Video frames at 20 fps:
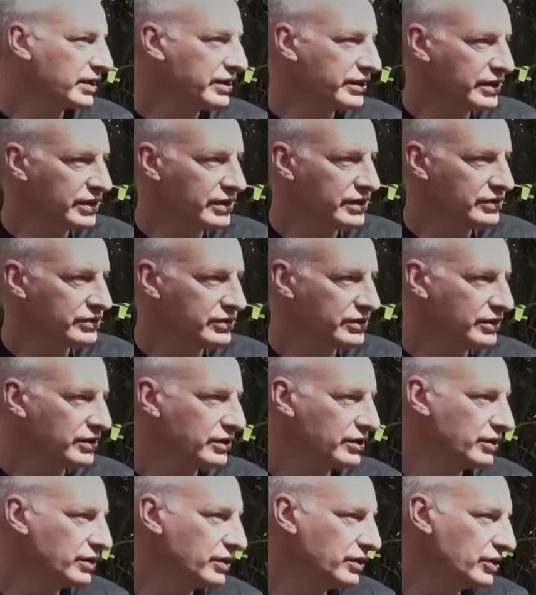
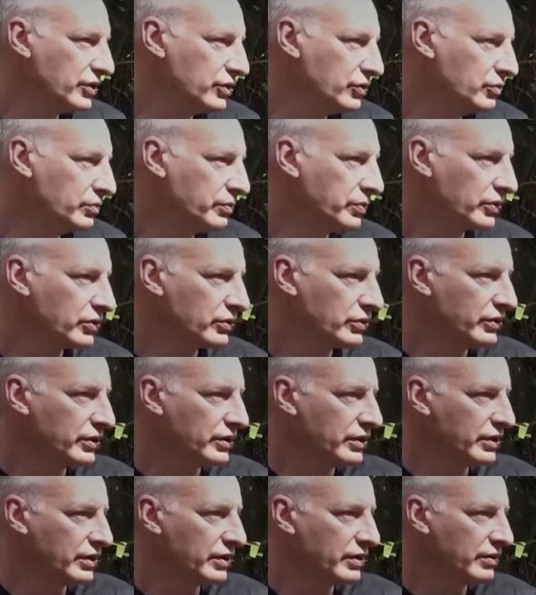caliente y un poco
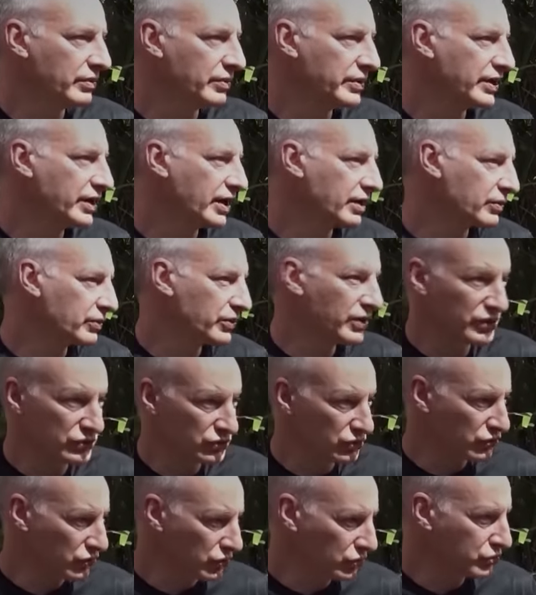de
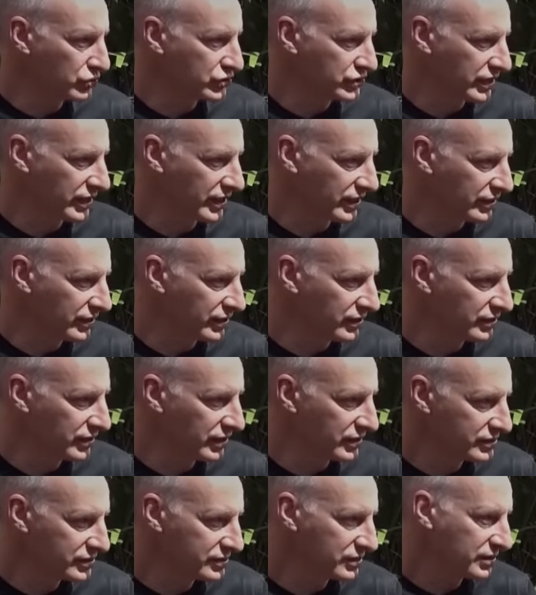bicarbonato, dos
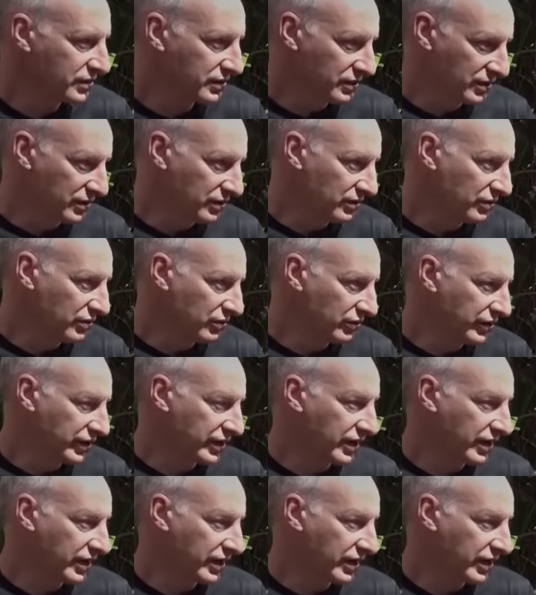cucharaditas, lo